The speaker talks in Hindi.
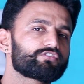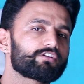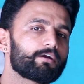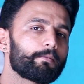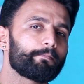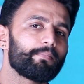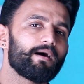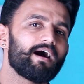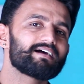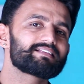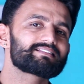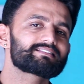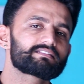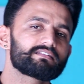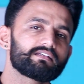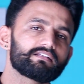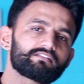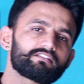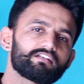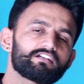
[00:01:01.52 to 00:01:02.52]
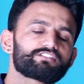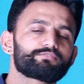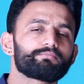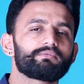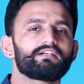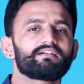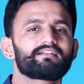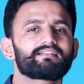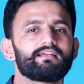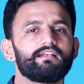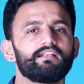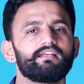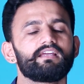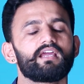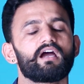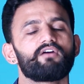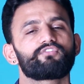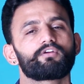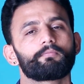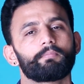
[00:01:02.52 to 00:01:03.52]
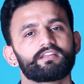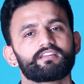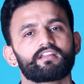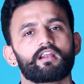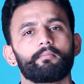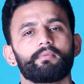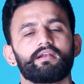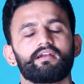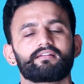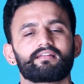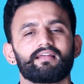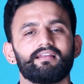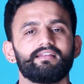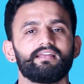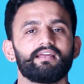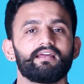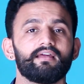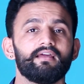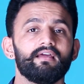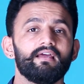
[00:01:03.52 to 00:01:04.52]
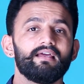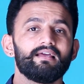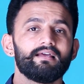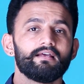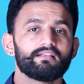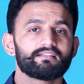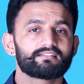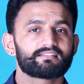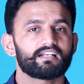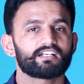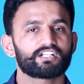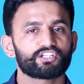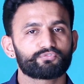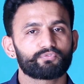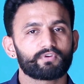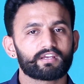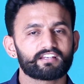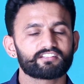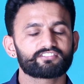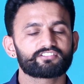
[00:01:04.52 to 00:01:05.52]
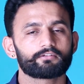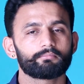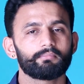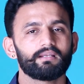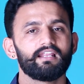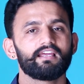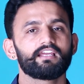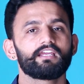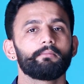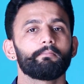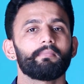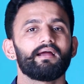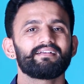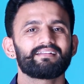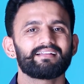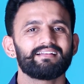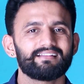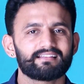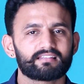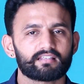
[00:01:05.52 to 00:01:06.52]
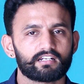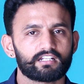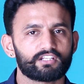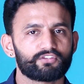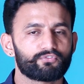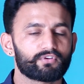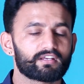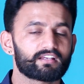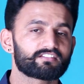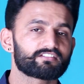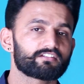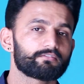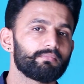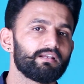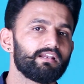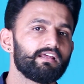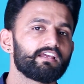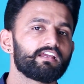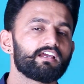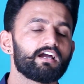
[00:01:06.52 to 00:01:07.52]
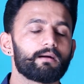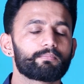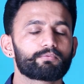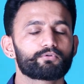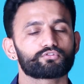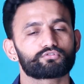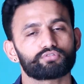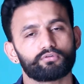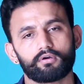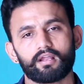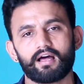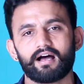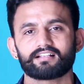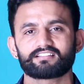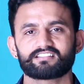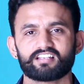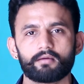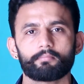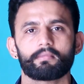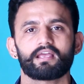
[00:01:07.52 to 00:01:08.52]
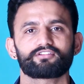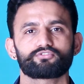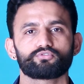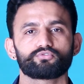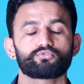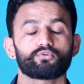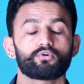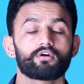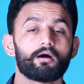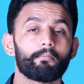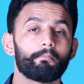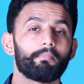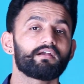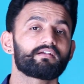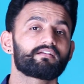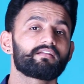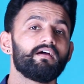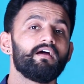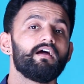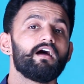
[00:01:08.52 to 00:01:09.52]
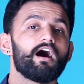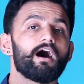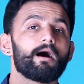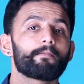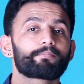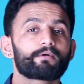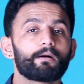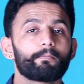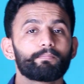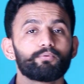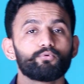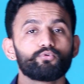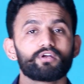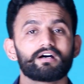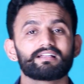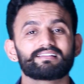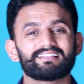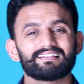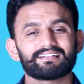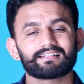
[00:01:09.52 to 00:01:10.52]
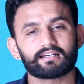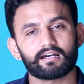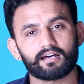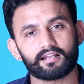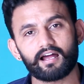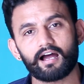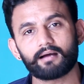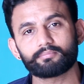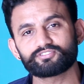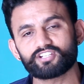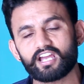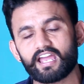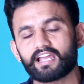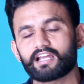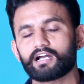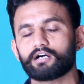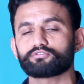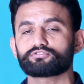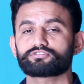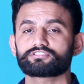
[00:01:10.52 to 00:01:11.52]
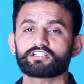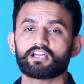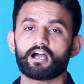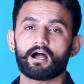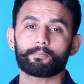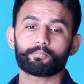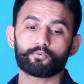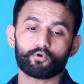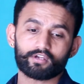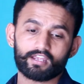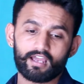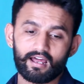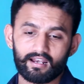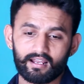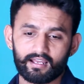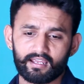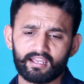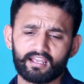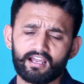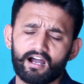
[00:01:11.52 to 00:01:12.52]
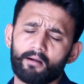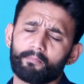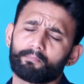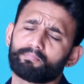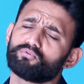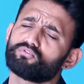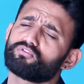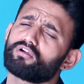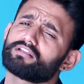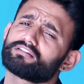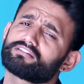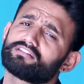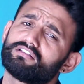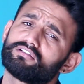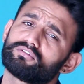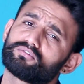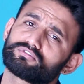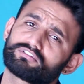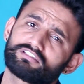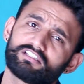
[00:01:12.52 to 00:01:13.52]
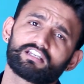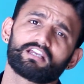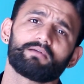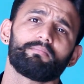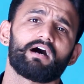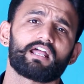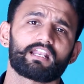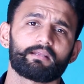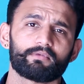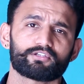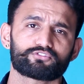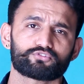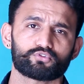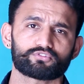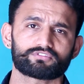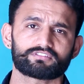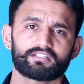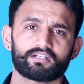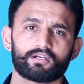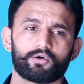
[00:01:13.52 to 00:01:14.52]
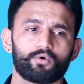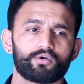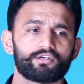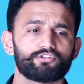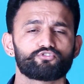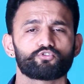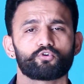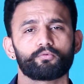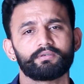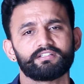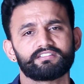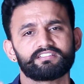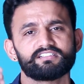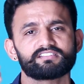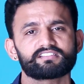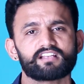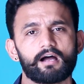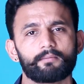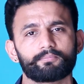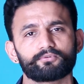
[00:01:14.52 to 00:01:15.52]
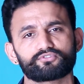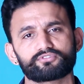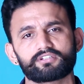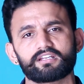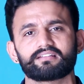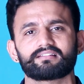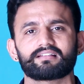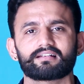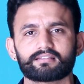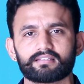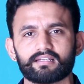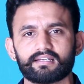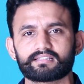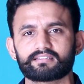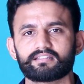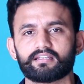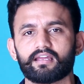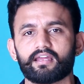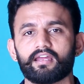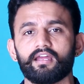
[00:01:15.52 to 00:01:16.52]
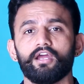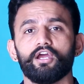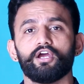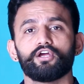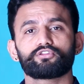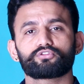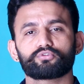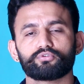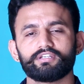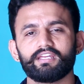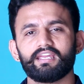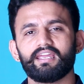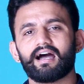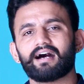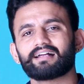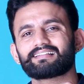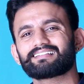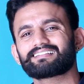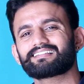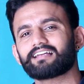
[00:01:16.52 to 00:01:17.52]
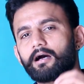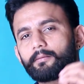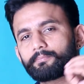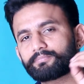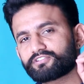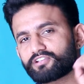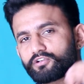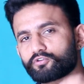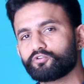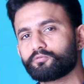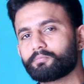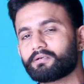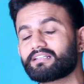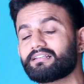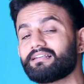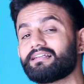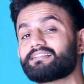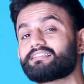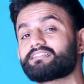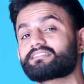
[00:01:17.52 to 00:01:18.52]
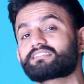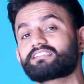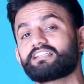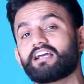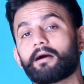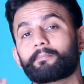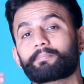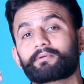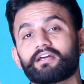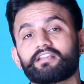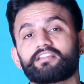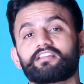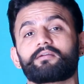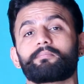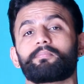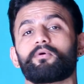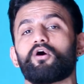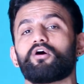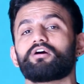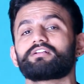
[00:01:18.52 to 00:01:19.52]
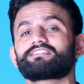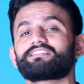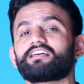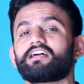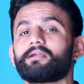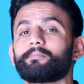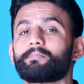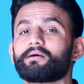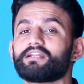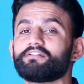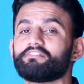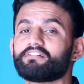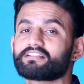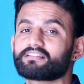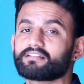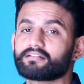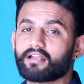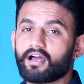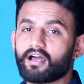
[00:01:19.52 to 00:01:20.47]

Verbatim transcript: सिर्फ पांच से दस मिनट के लिए या फिर पंद्रह मिनट के लिए सेटिस्फिकेशन मिलेगी मेंटली सेटिस्फिकेशन मिलेगी आपको थोड़ा अच्छा महसूस होगा बट आपका पूरा दिन खराब जाएगा उससे आपको क्या लगेगा आप पूरा दिन उसी के बारे में सोचते रहोगे जो भी चीज आप उसके अंदर देखते हैं तो ये आदत आप जरूर बदले जिससे आपके अंदर बहुत सारे परिवर्तन